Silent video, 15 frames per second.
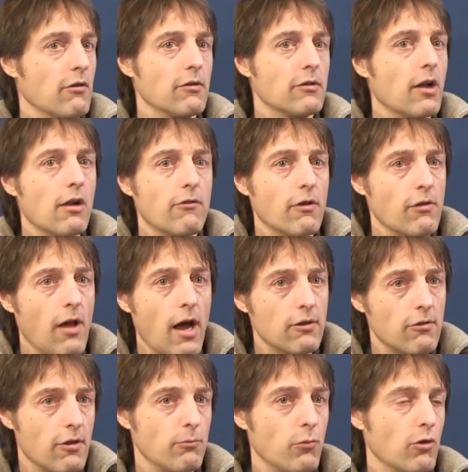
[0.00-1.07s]
Da sind teilweise
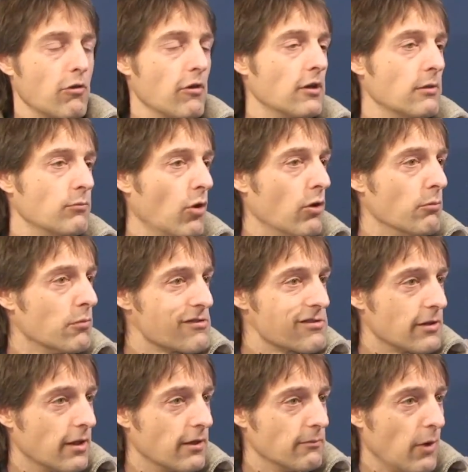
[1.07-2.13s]
80 Prozent der
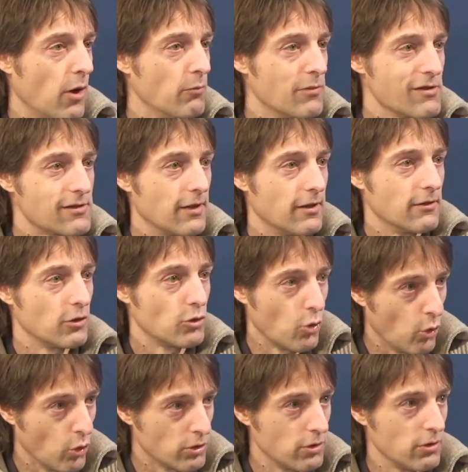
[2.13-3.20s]
Baumbestände, Baumbestände mhm.
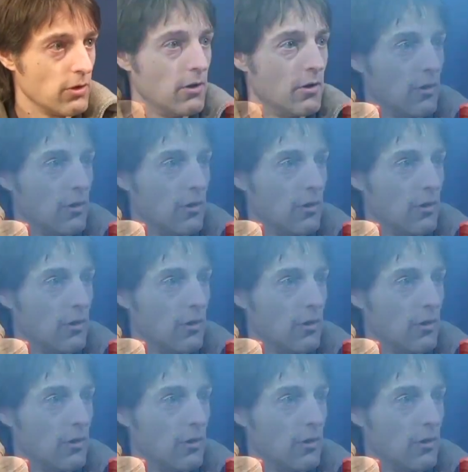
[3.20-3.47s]
tot.